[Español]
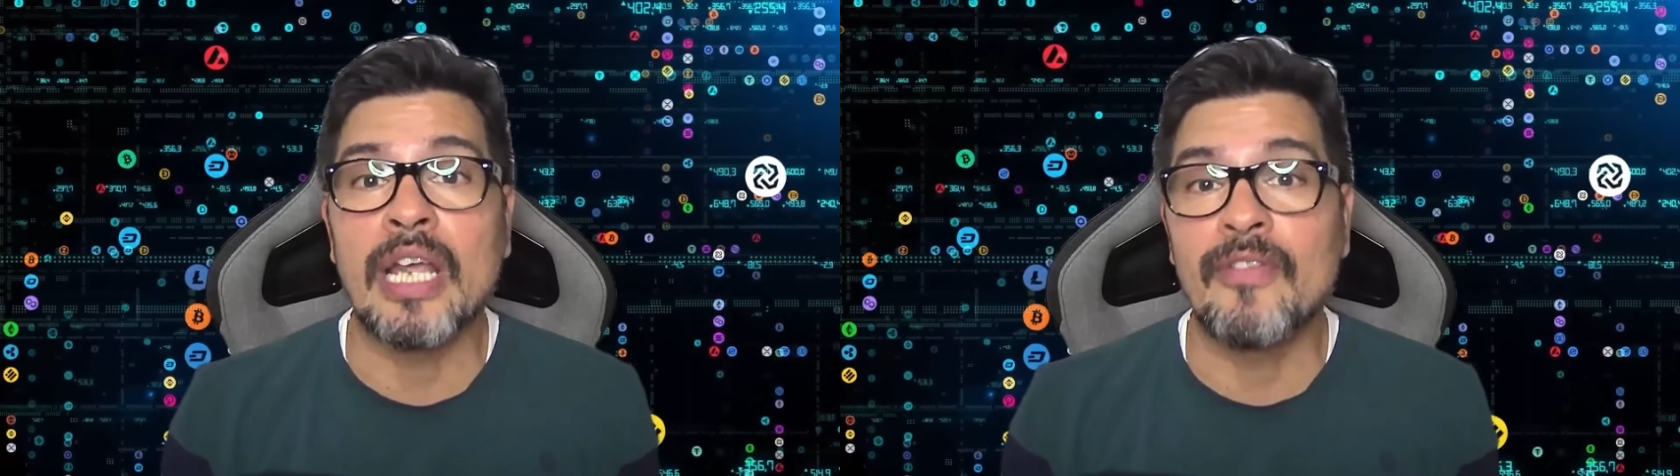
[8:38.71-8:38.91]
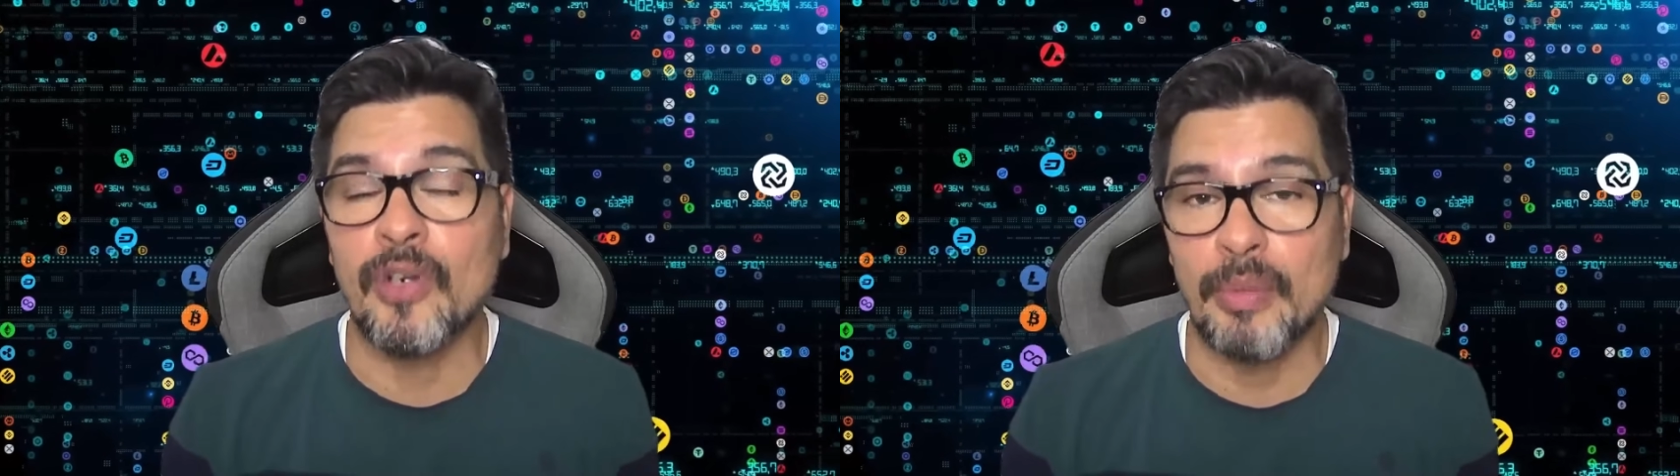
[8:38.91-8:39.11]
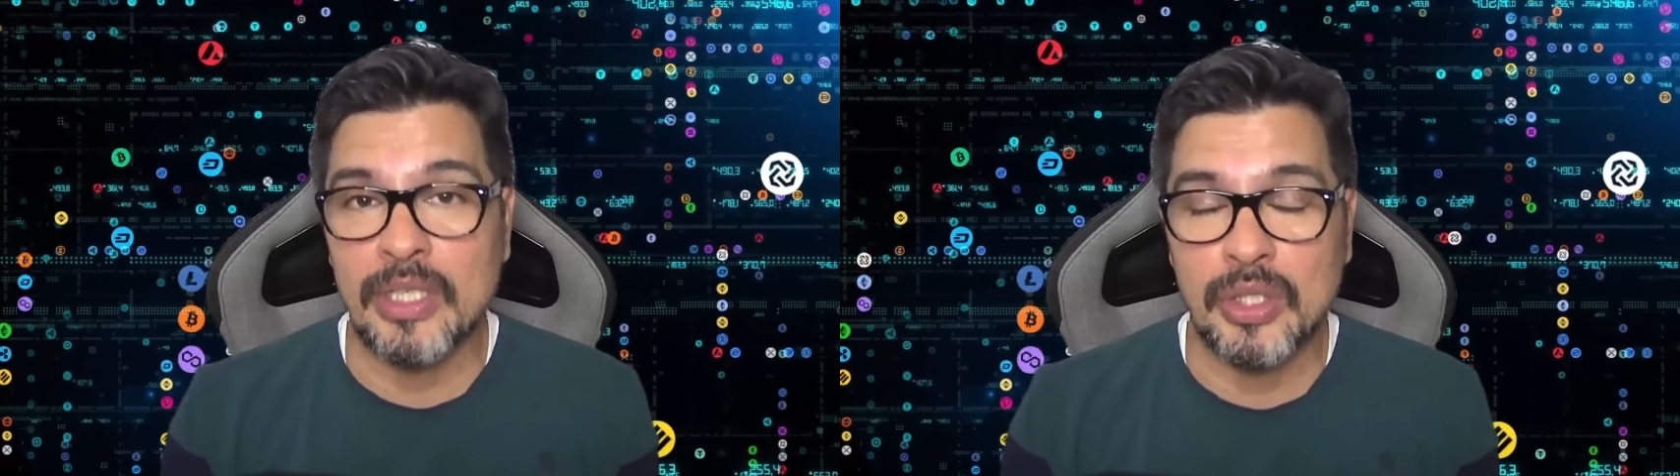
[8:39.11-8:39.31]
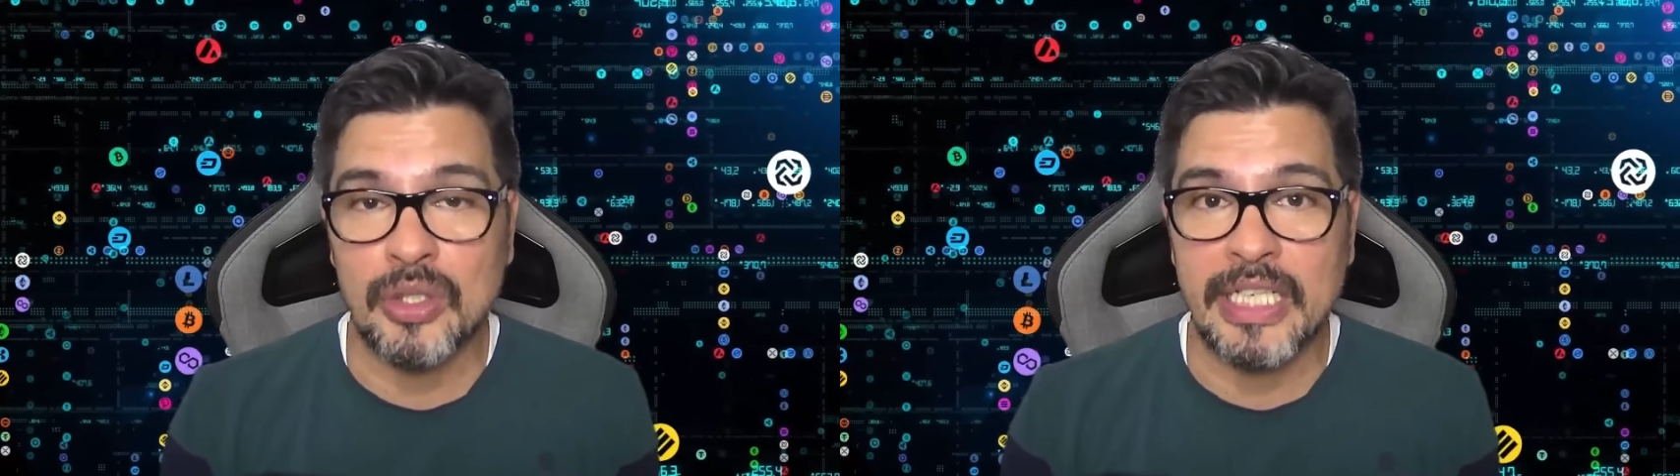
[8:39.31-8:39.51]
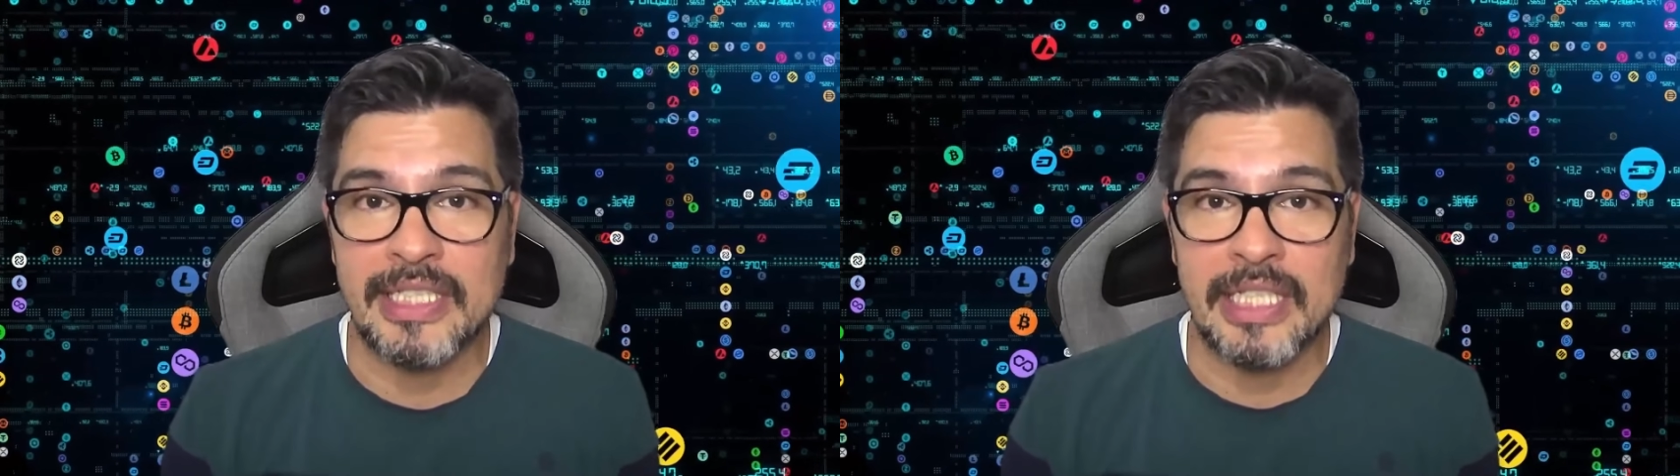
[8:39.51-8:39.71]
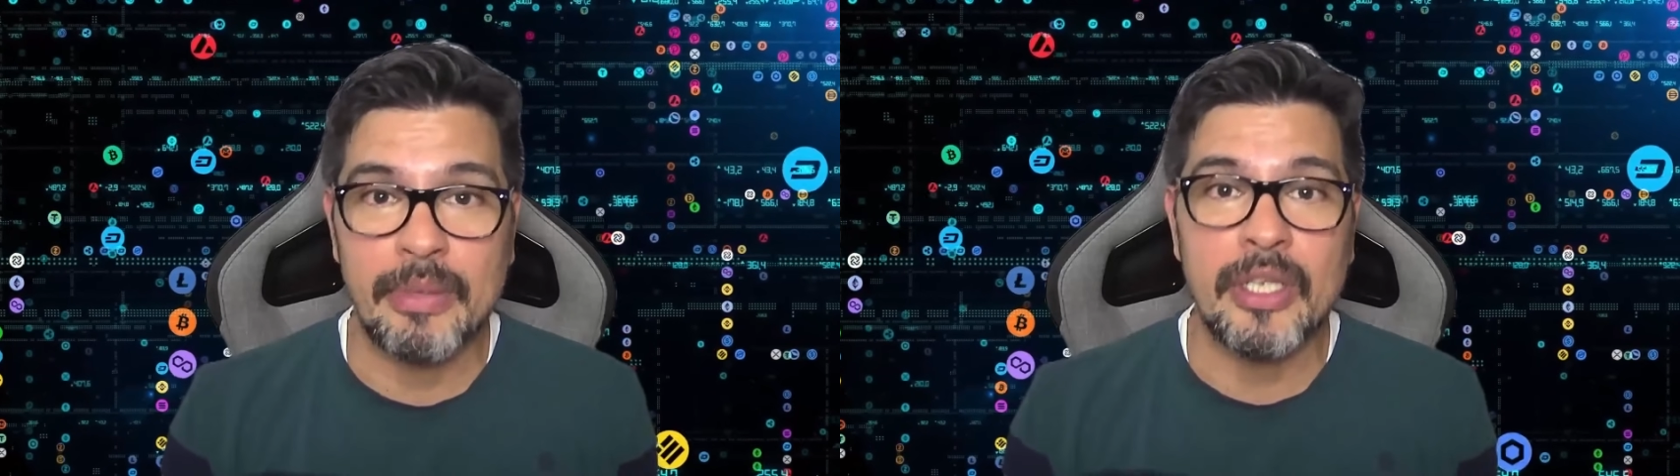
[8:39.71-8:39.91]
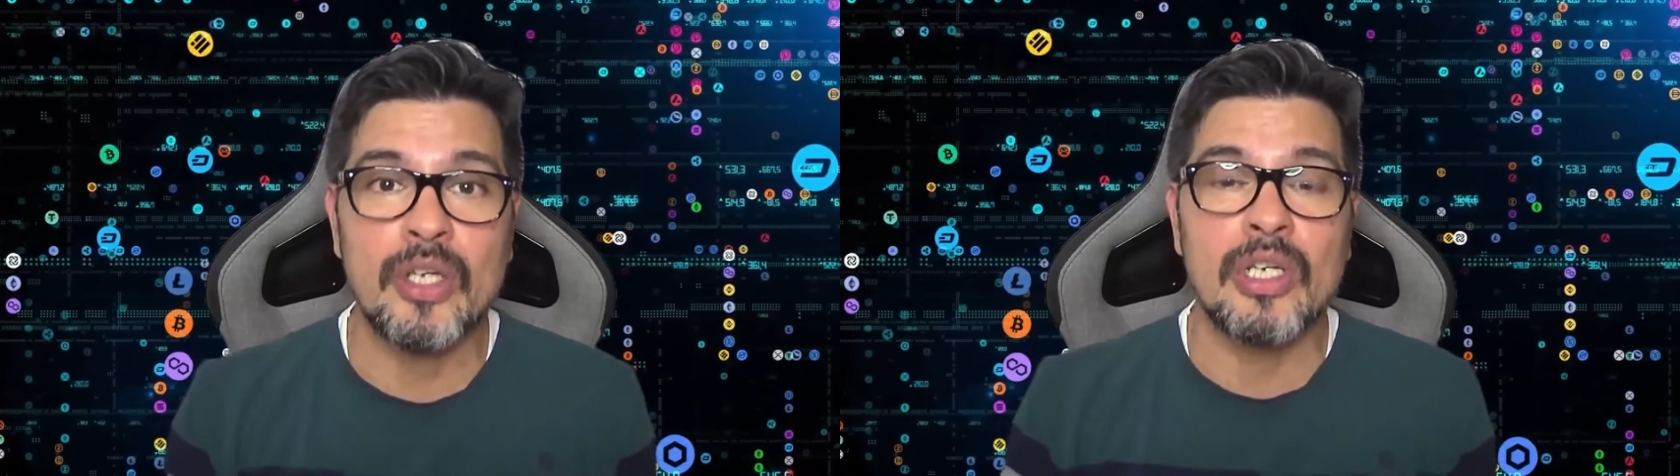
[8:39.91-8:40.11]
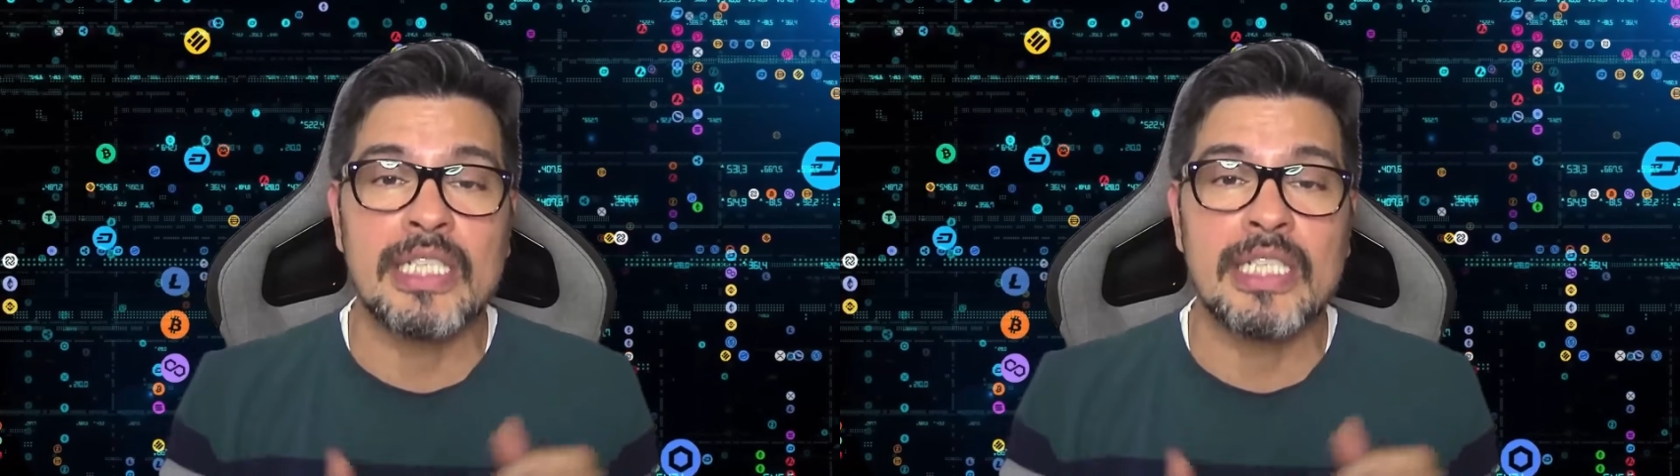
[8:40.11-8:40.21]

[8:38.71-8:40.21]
la información de este vídeo,